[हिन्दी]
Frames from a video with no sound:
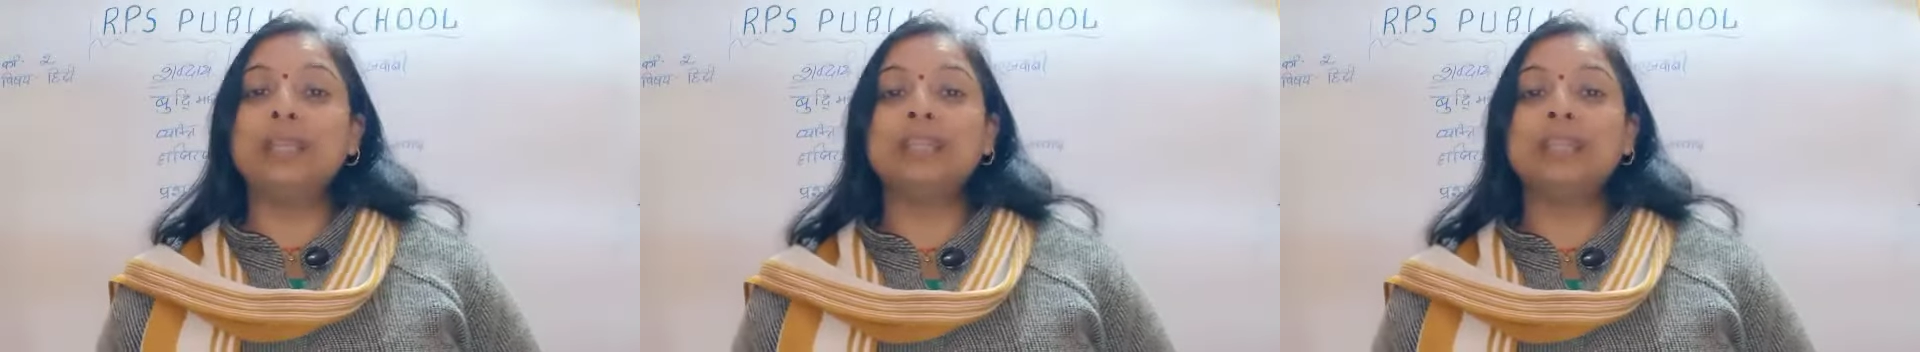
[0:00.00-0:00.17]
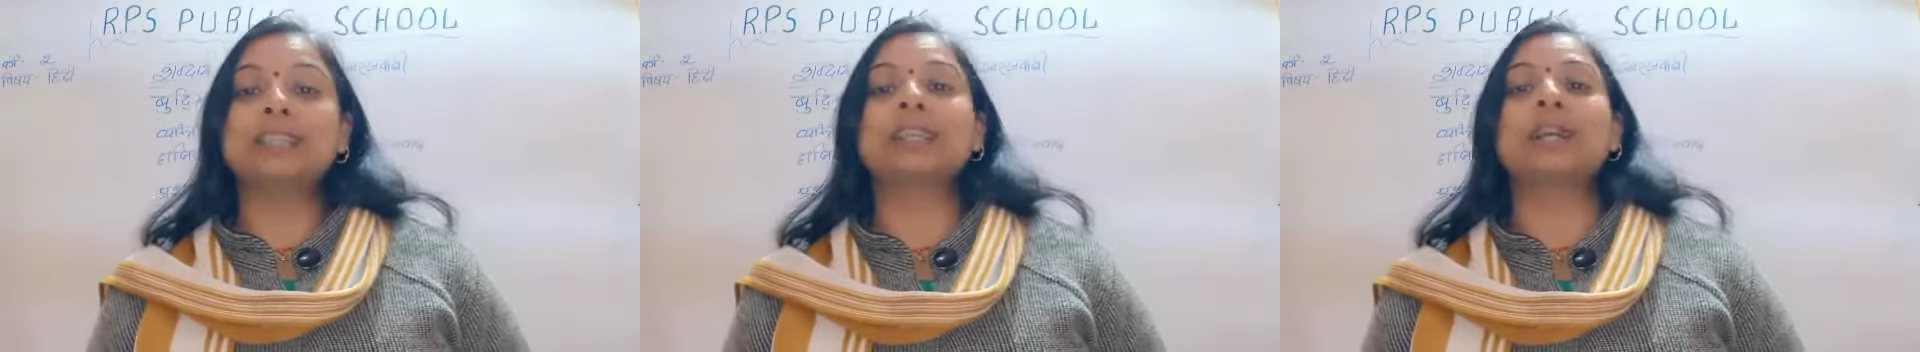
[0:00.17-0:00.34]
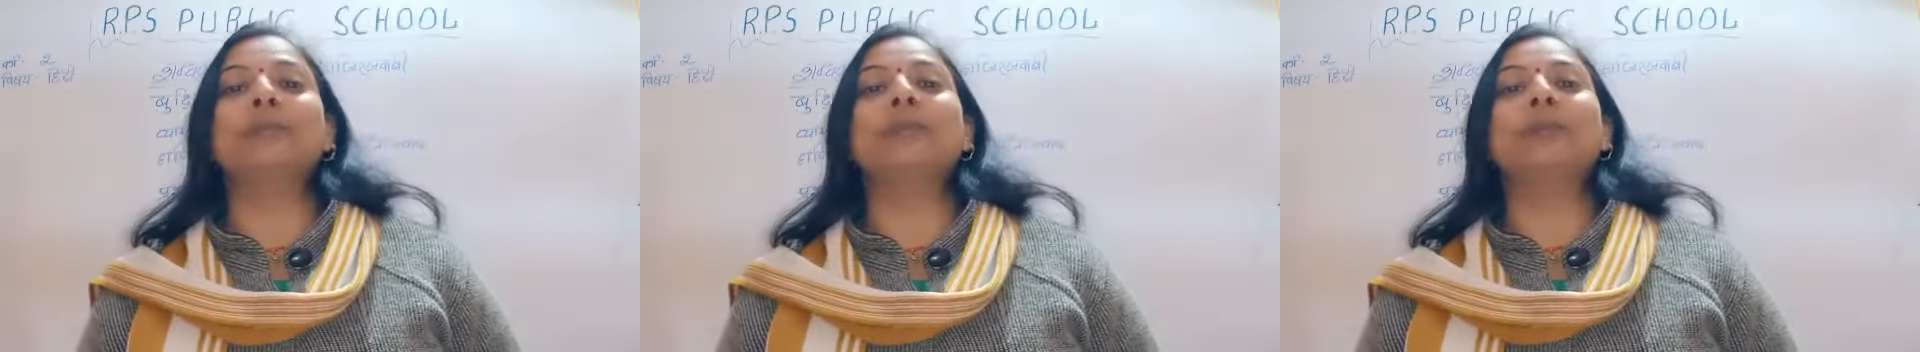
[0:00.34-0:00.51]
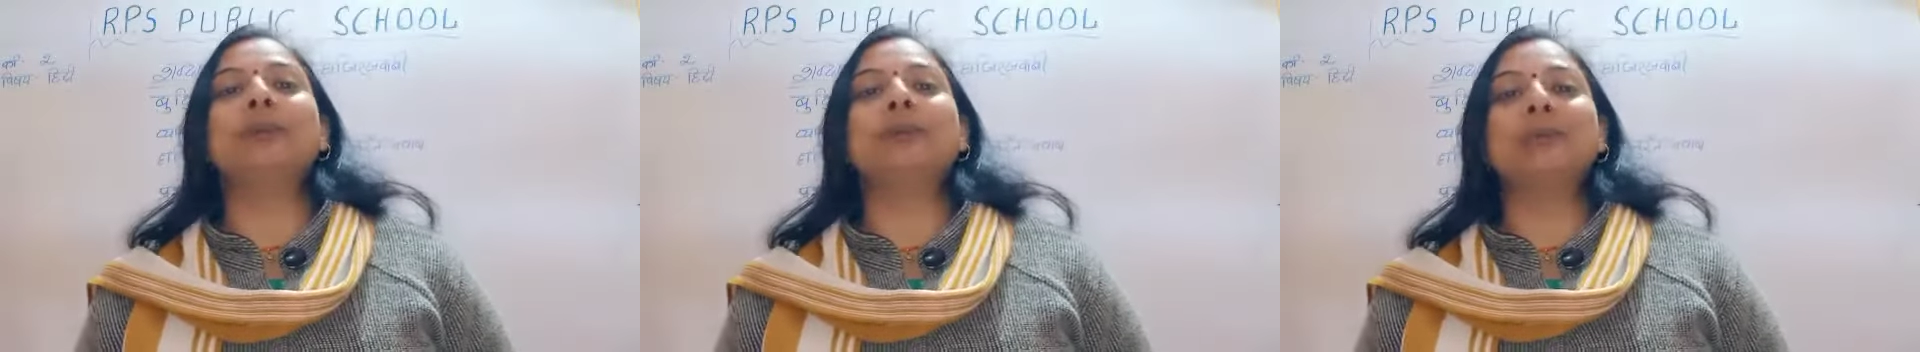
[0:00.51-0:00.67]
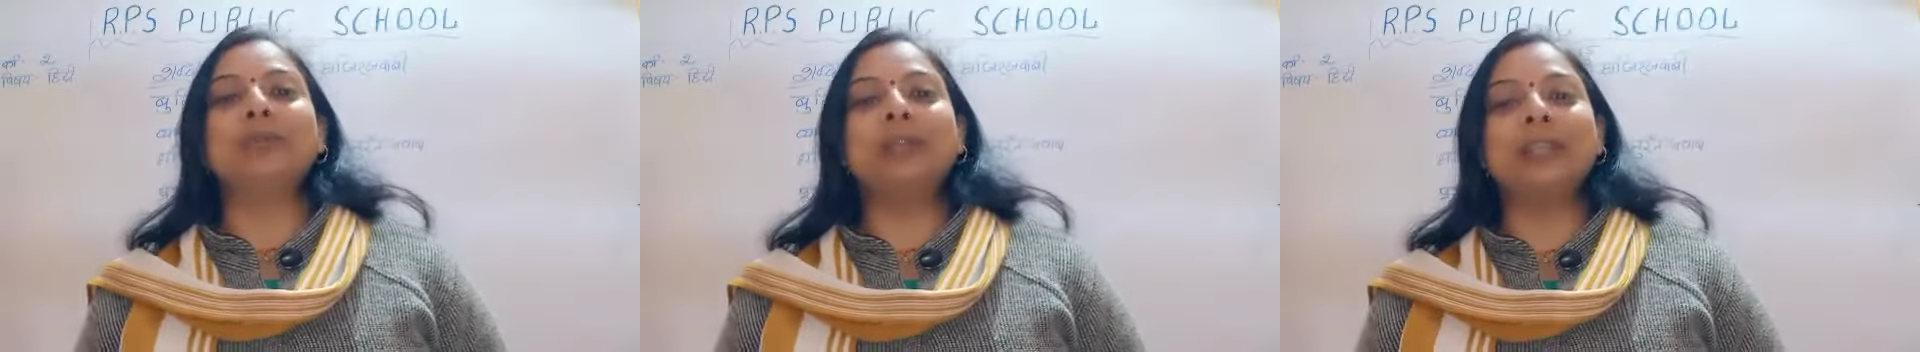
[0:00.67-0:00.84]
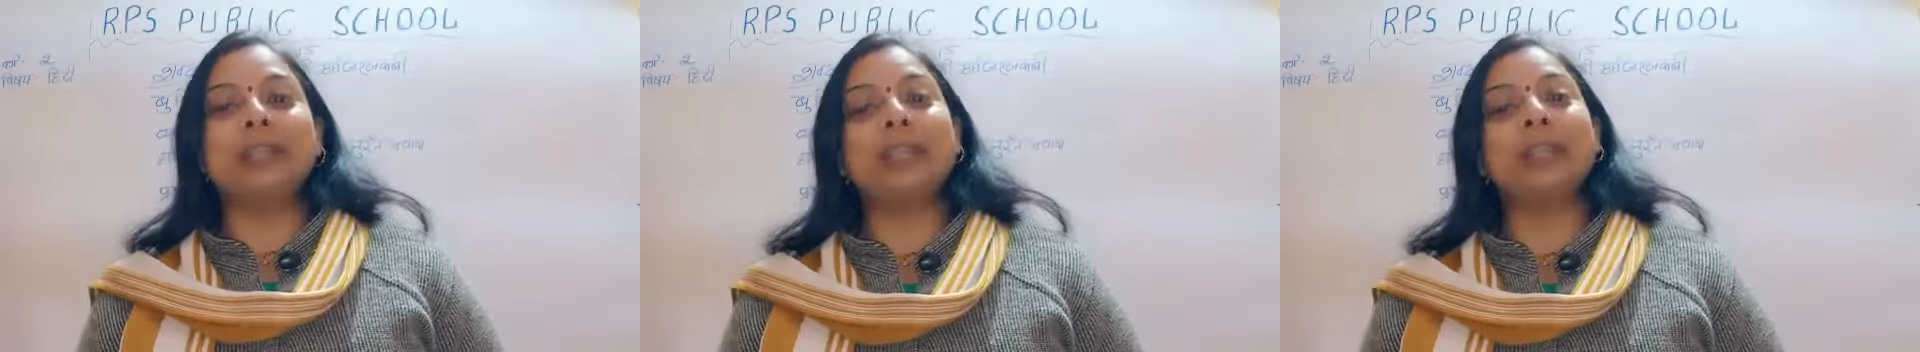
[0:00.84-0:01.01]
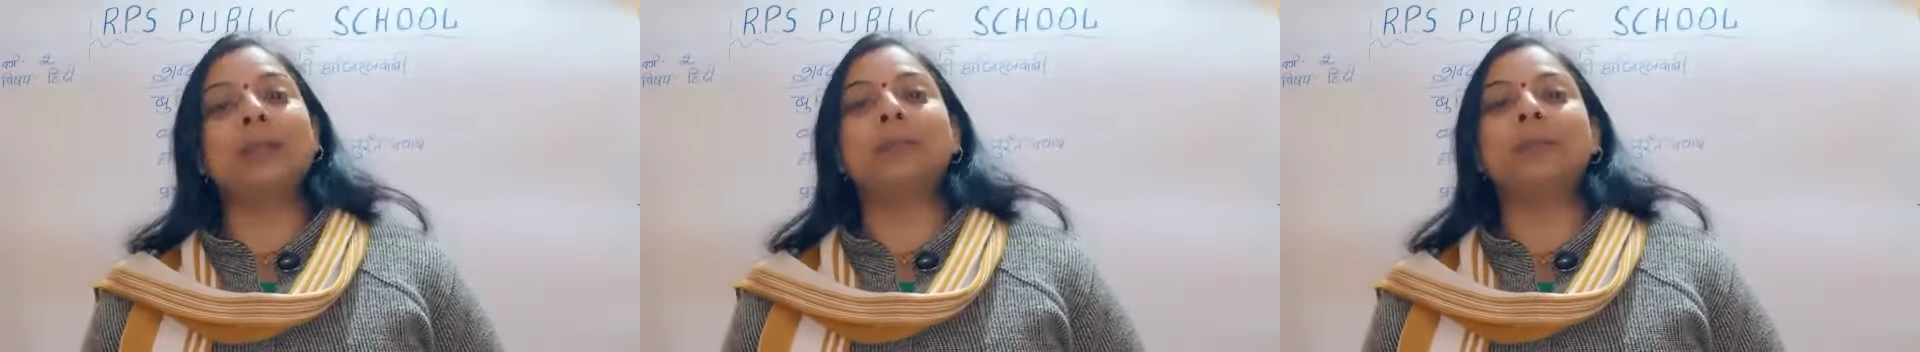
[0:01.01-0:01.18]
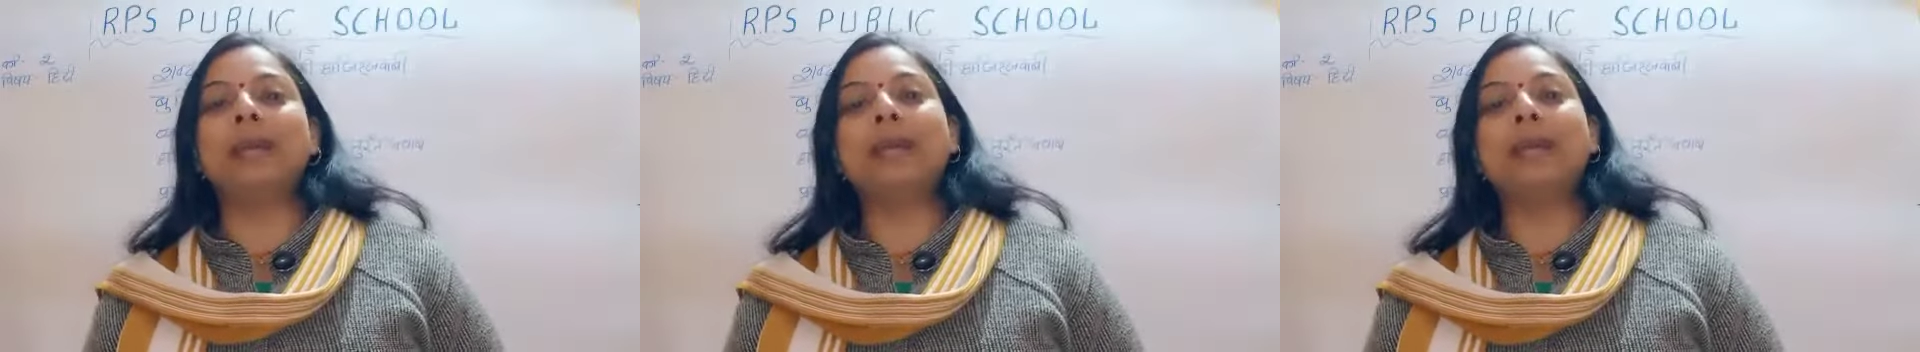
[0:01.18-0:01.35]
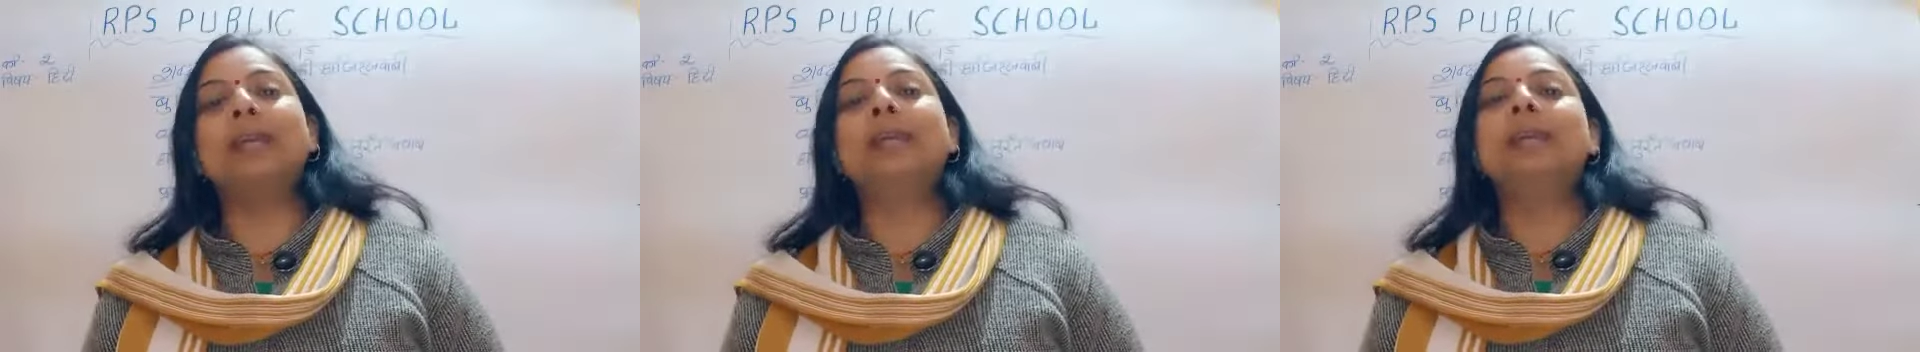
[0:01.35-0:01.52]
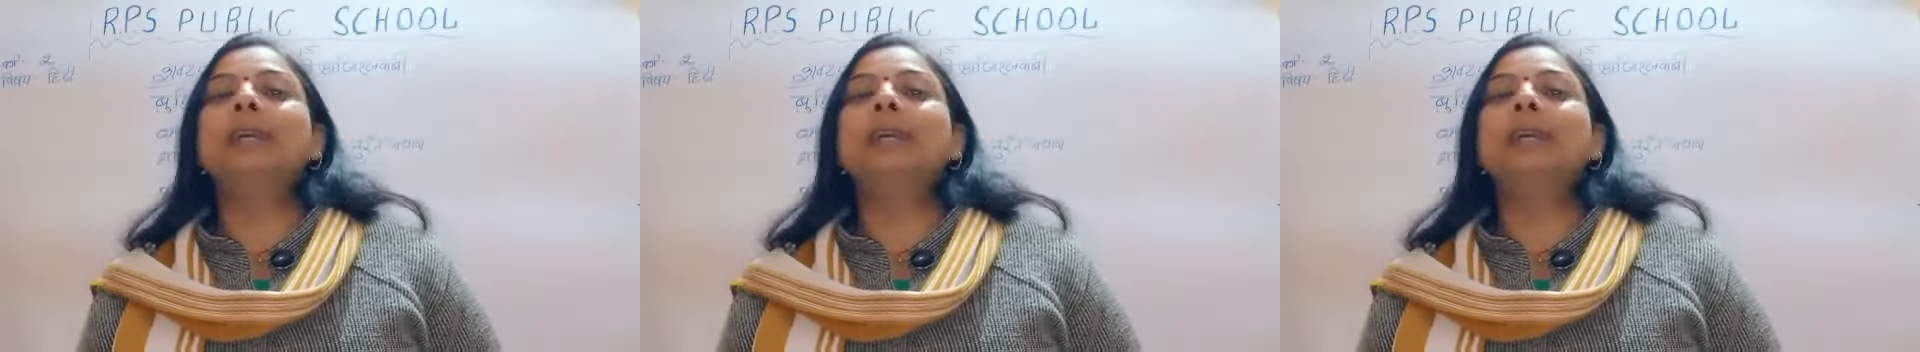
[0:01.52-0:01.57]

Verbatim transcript: इस कपड़े को लेने मैं